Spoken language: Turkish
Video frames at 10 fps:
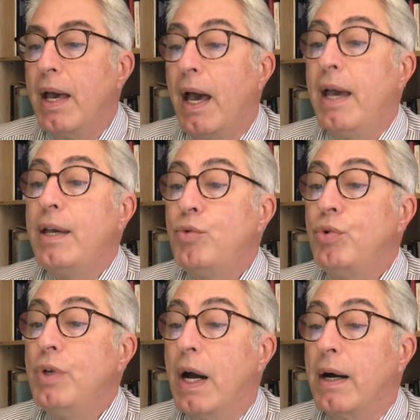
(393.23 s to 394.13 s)
Ey
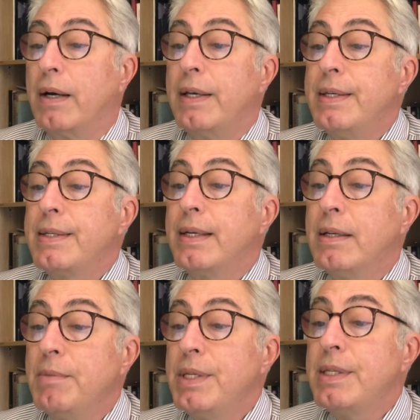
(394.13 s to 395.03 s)
dünya,
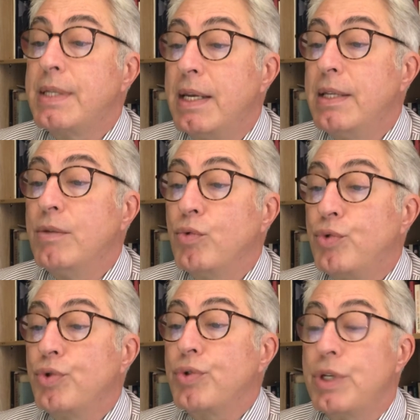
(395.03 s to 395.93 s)
insanımız senin
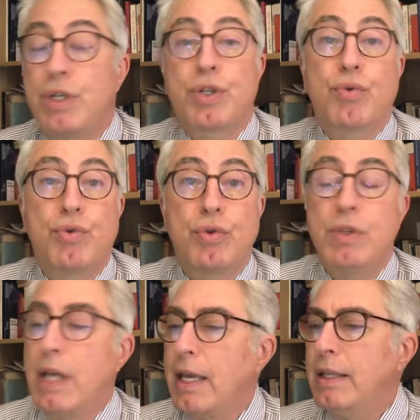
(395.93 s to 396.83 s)
ucuz iş
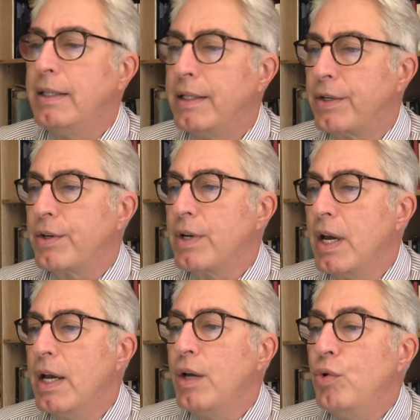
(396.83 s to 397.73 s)
gücün değildir.''
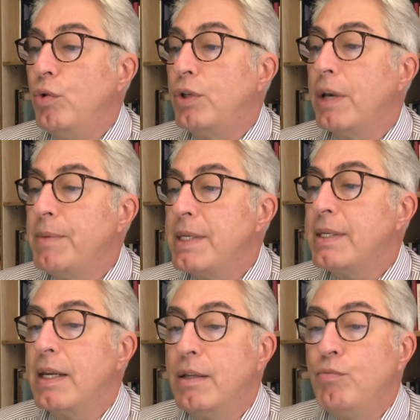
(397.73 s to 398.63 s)
Ülkemiz
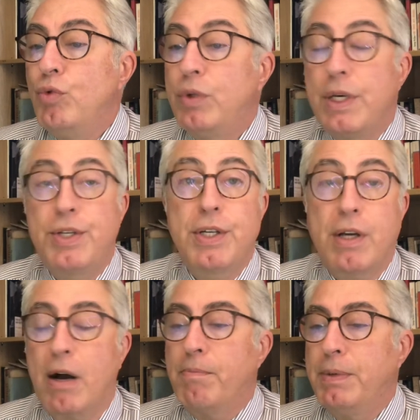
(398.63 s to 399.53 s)
senin mülteci
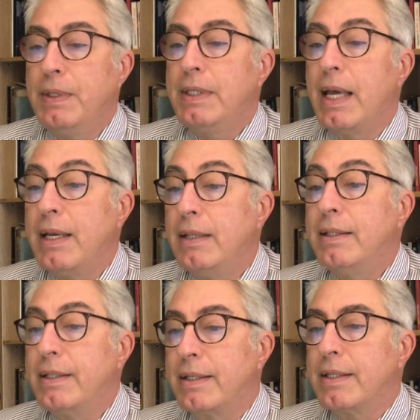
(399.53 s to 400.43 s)
kampın
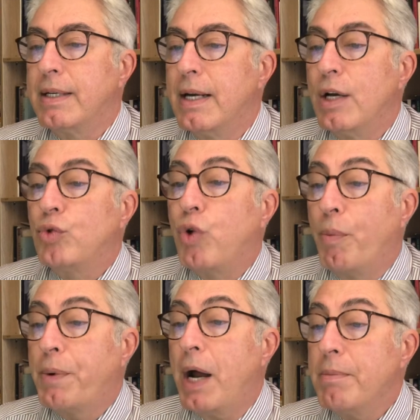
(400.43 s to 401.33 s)
değildir.
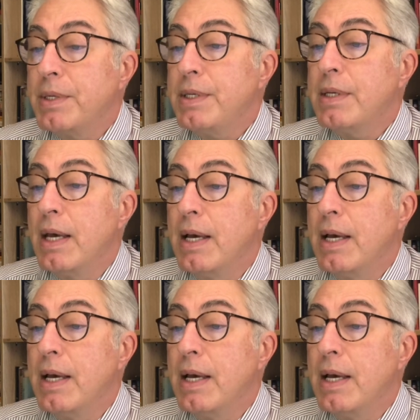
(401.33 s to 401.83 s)
Toprağımız